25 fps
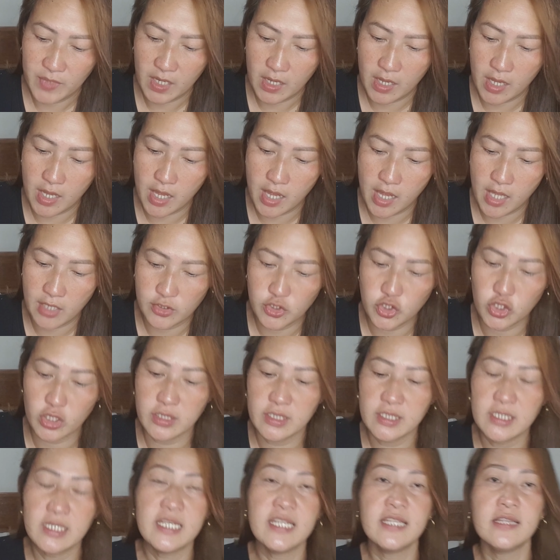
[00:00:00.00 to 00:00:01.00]
uh,
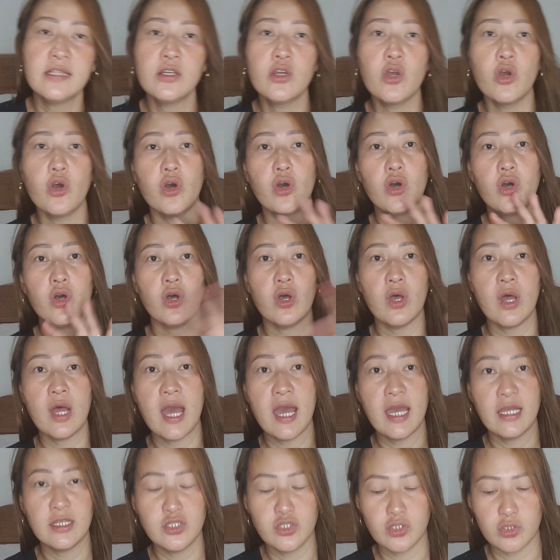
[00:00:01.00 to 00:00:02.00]
Jonalyn Go
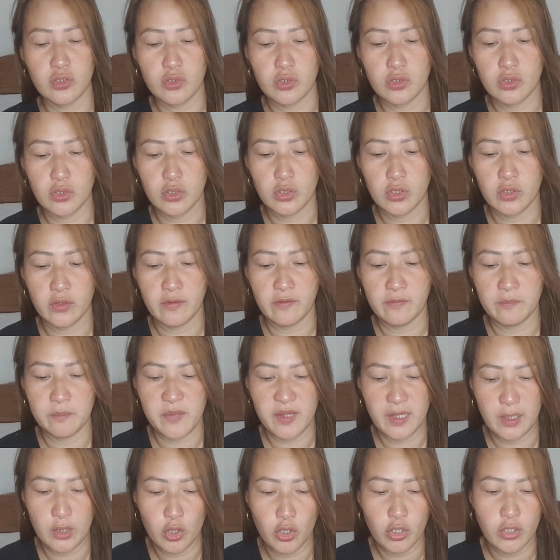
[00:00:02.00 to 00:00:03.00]
Hi Jo
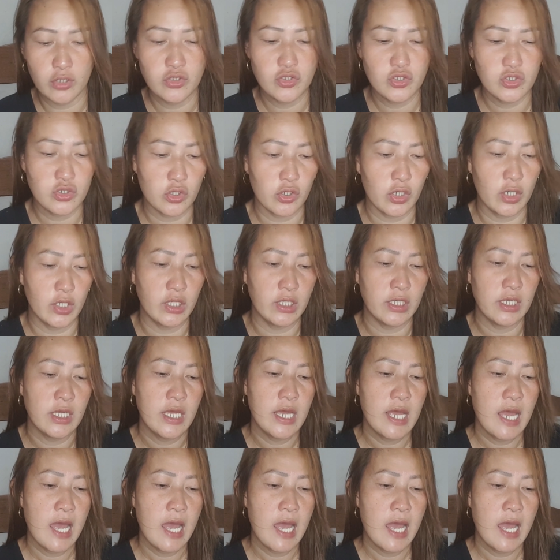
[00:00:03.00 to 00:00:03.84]
Belon Joy